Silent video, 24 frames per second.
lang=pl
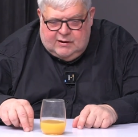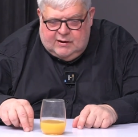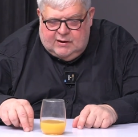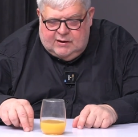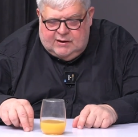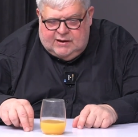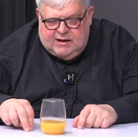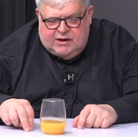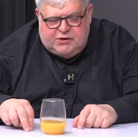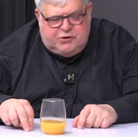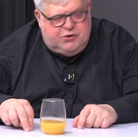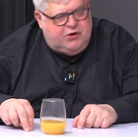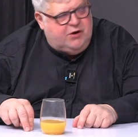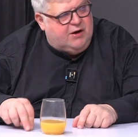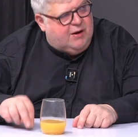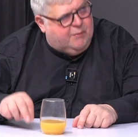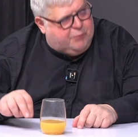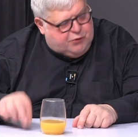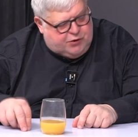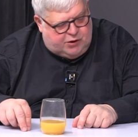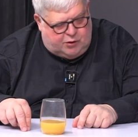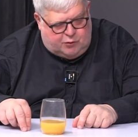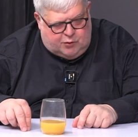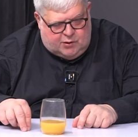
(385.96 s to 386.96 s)
Jeśli na
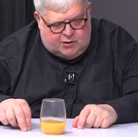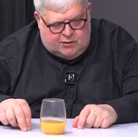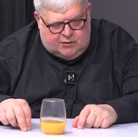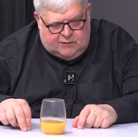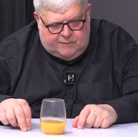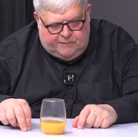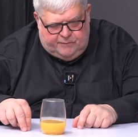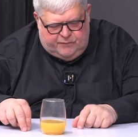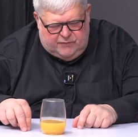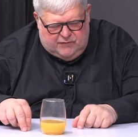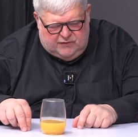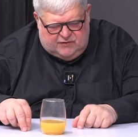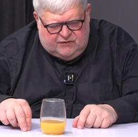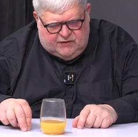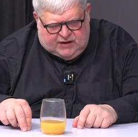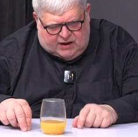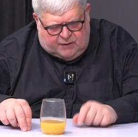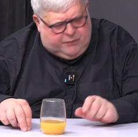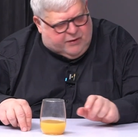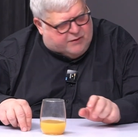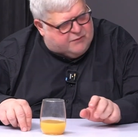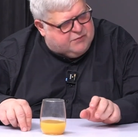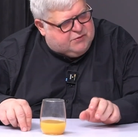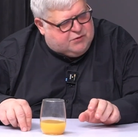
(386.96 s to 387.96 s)
przykład, tak
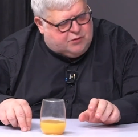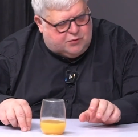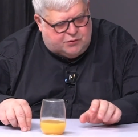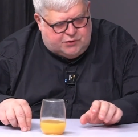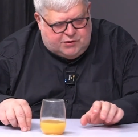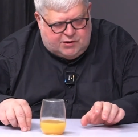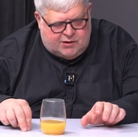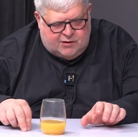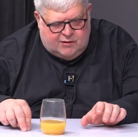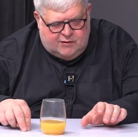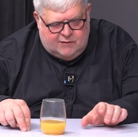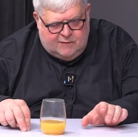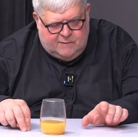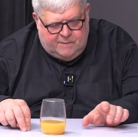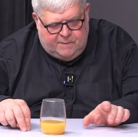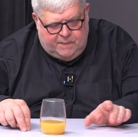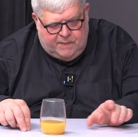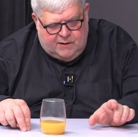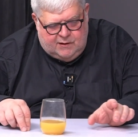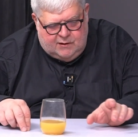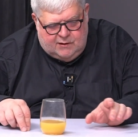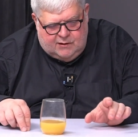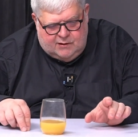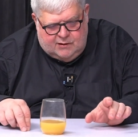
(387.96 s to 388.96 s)
powiem w skrócie,
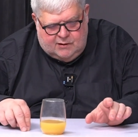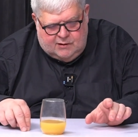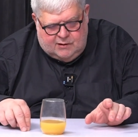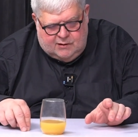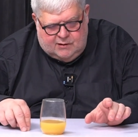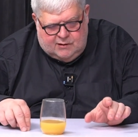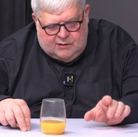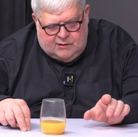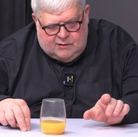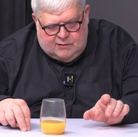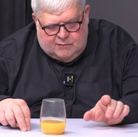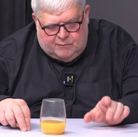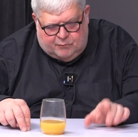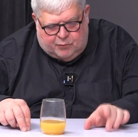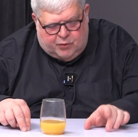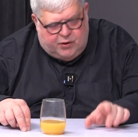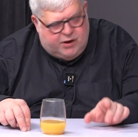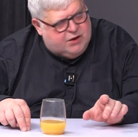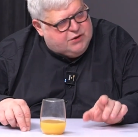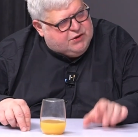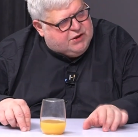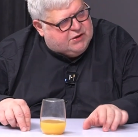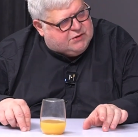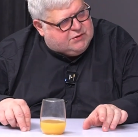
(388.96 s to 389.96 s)

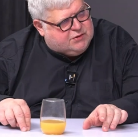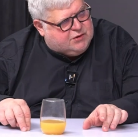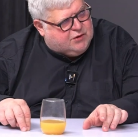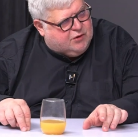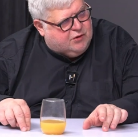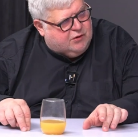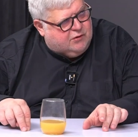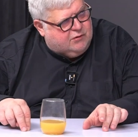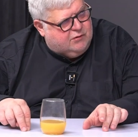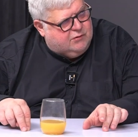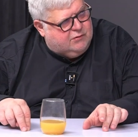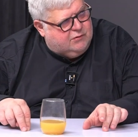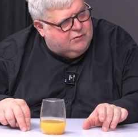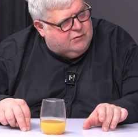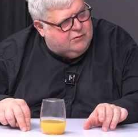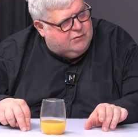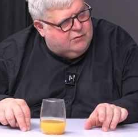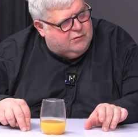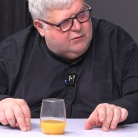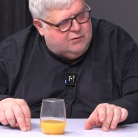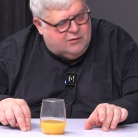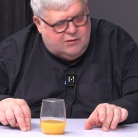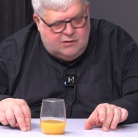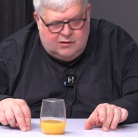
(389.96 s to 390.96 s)
moje dziecko
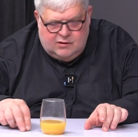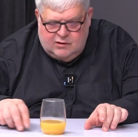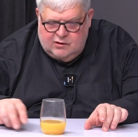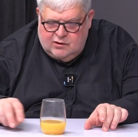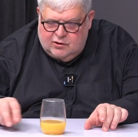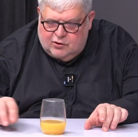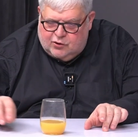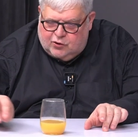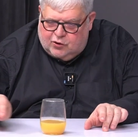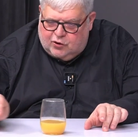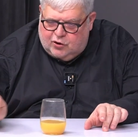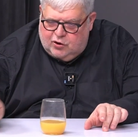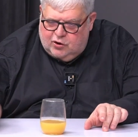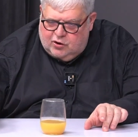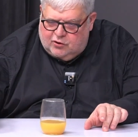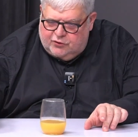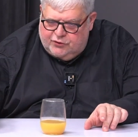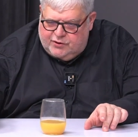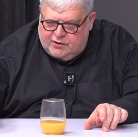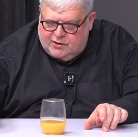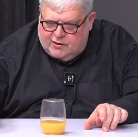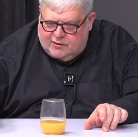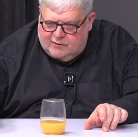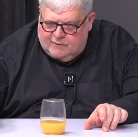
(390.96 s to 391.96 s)

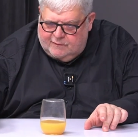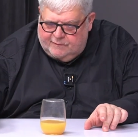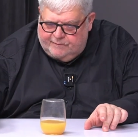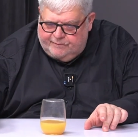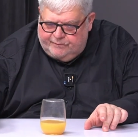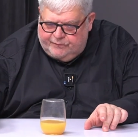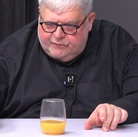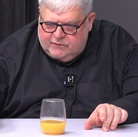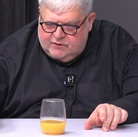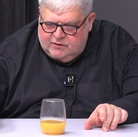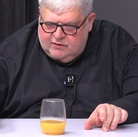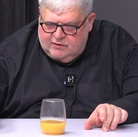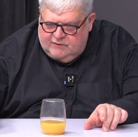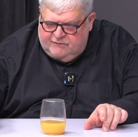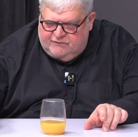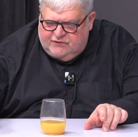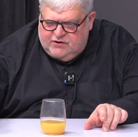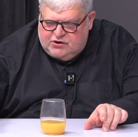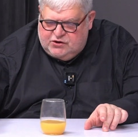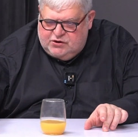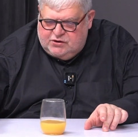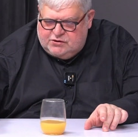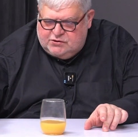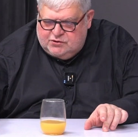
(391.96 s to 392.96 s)
ogląda i
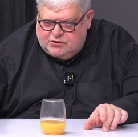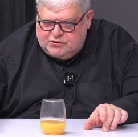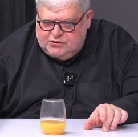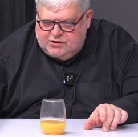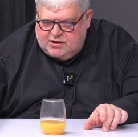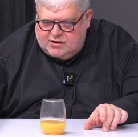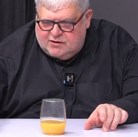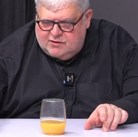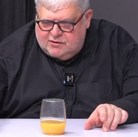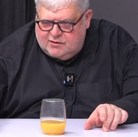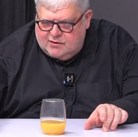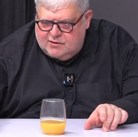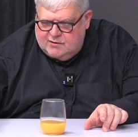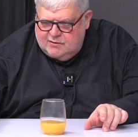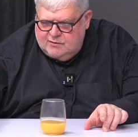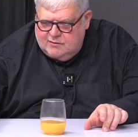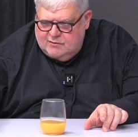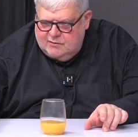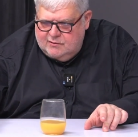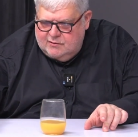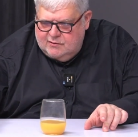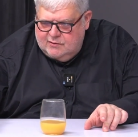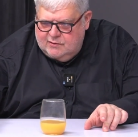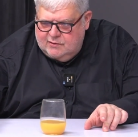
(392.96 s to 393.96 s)
widzi codziennie,
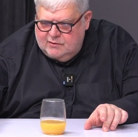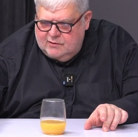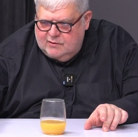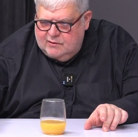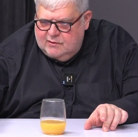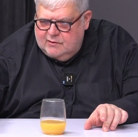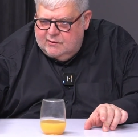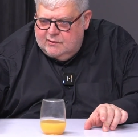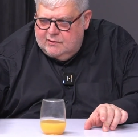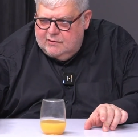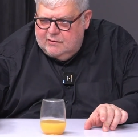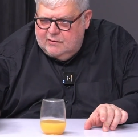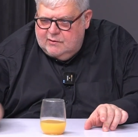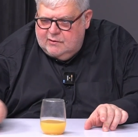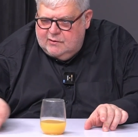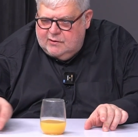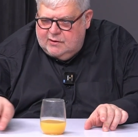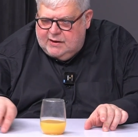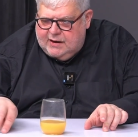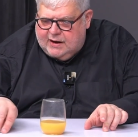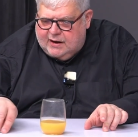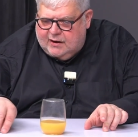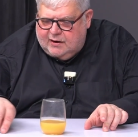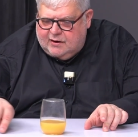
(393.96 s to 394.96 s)

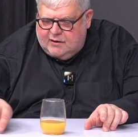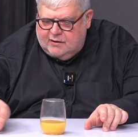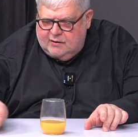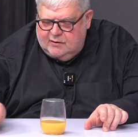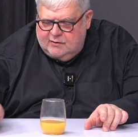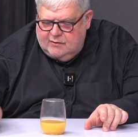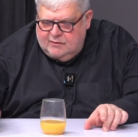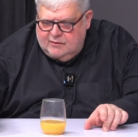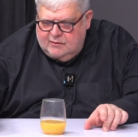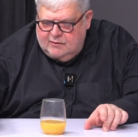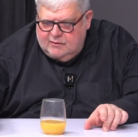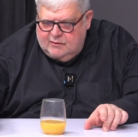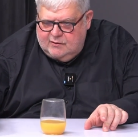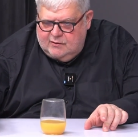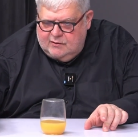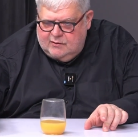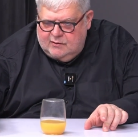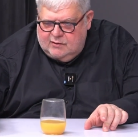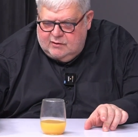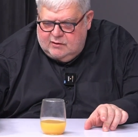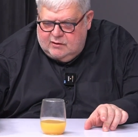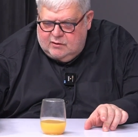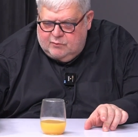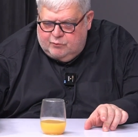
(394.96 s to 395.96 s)
jak
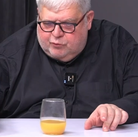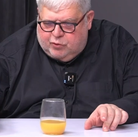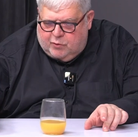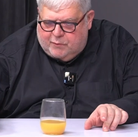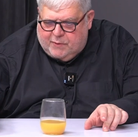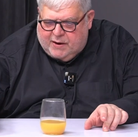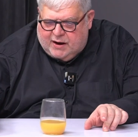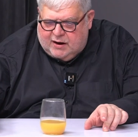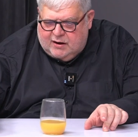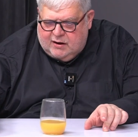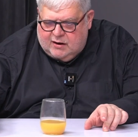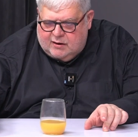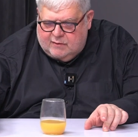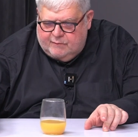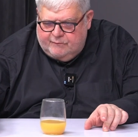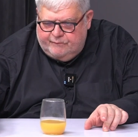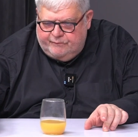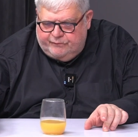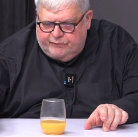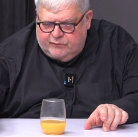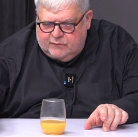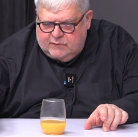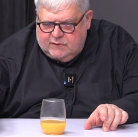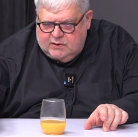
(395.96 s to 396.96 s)
pomagam
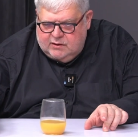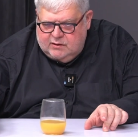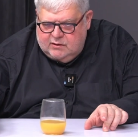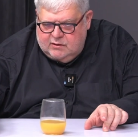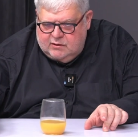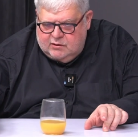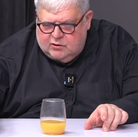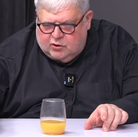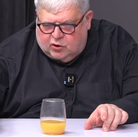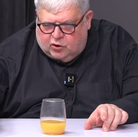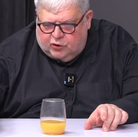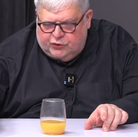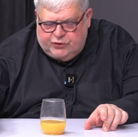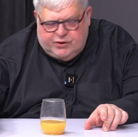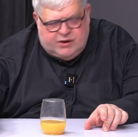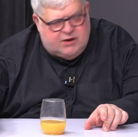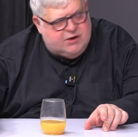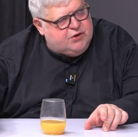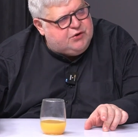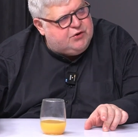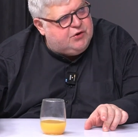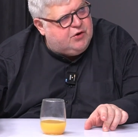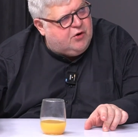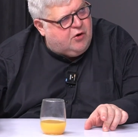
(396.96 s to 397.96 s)

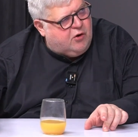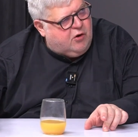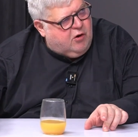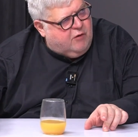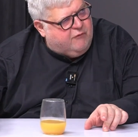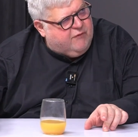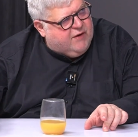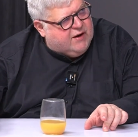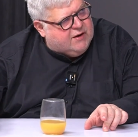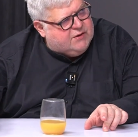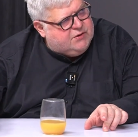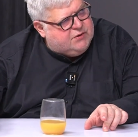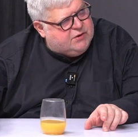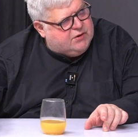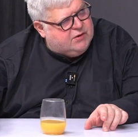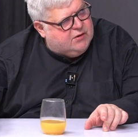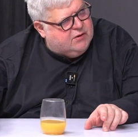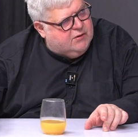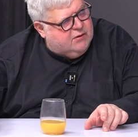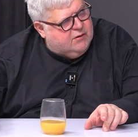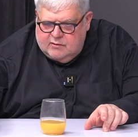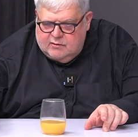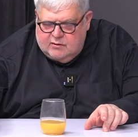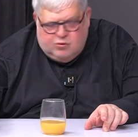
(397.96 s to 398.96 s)
odejść, chorować,
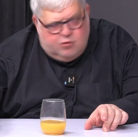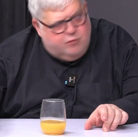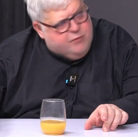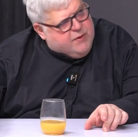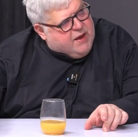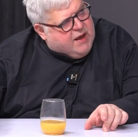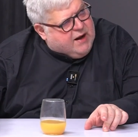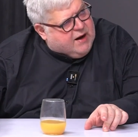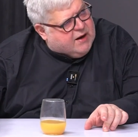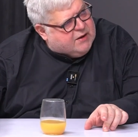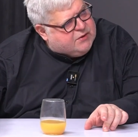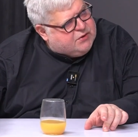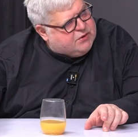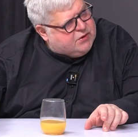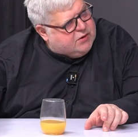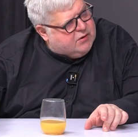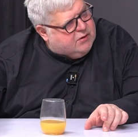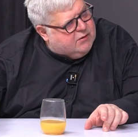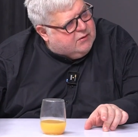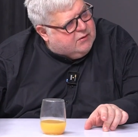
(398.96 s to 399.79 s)
umierać